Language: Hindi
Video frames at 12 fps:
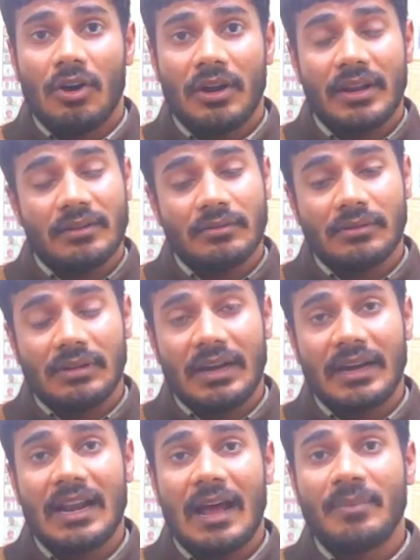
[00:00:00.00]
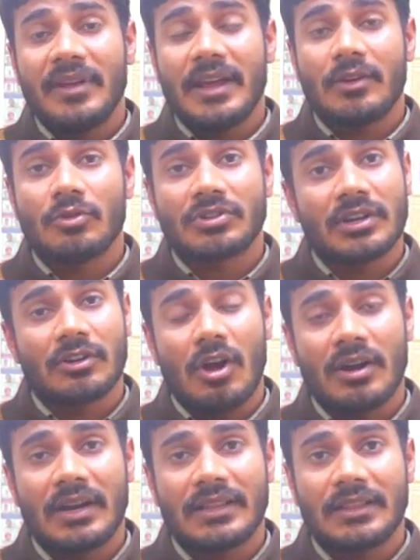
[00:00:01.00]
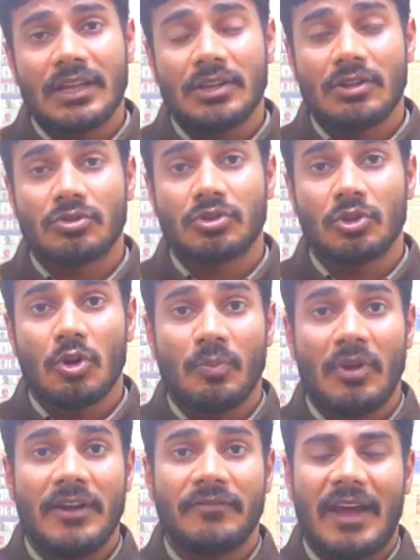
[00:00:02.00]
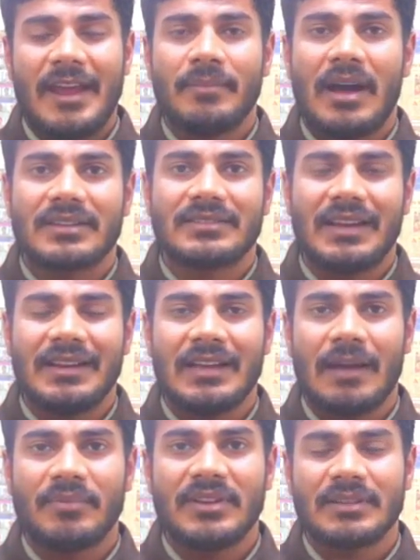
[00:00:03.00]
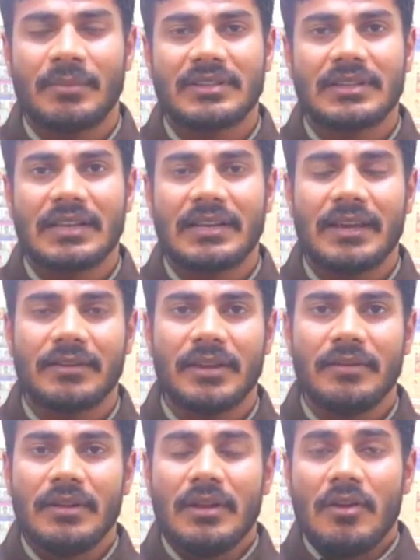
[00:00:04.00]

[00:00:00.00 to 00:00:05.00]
और अगर आपने एक क्वेश्चन रॉन्ग कर देते हैं तो जीरो पॉइंट फाइव मार्क्स यानी आप ये समझ के चलिए कि